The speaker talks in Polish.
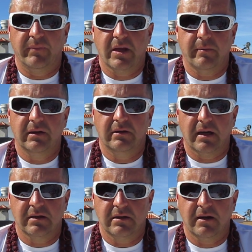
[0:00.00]
ta
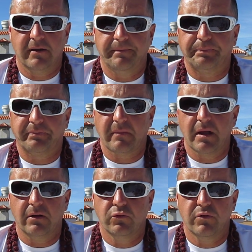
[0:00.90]
medytacja
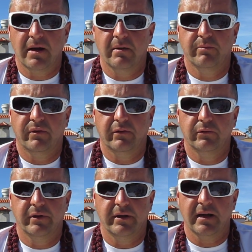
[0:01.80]
która powoduje